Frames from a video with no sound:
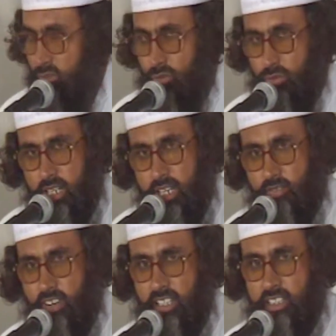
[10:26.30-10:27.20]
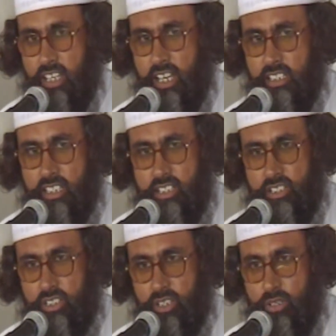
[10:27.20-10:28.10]
सूरह फातिहा या
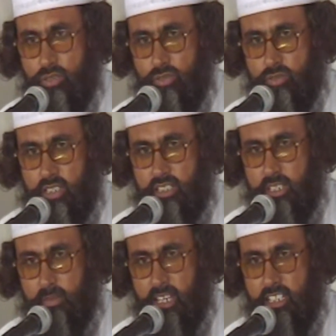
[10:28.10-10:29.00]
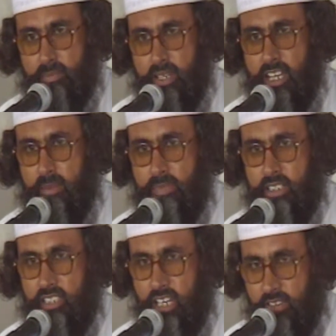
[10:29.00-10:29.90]
किसी और सूरत की बाद में आपने
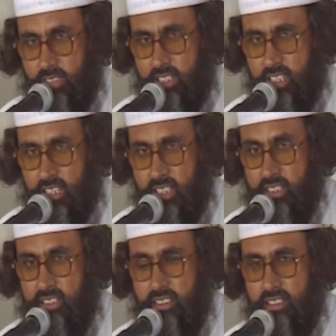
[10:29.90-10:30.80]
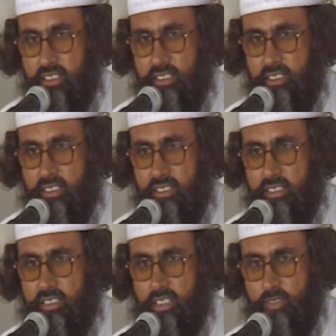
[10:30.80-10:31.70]
तिलावत की
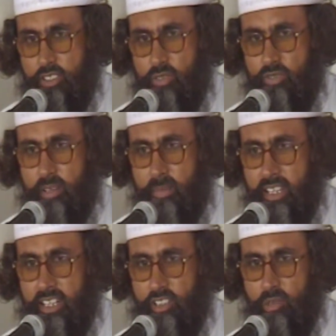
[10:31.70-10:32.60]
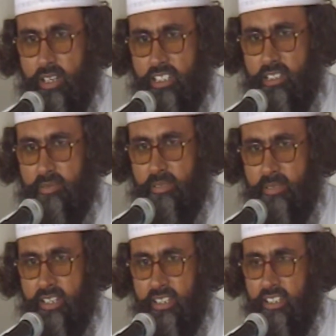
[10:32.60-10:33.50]
तवज्जो फरमाएंगे तो बात समझ
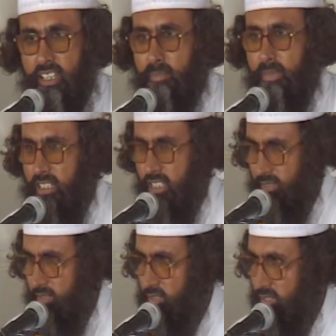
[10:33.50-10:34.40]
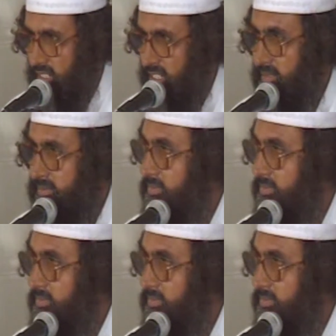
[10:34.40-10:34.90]
में आएगी आप मेरी तरफ तवज्जो रखें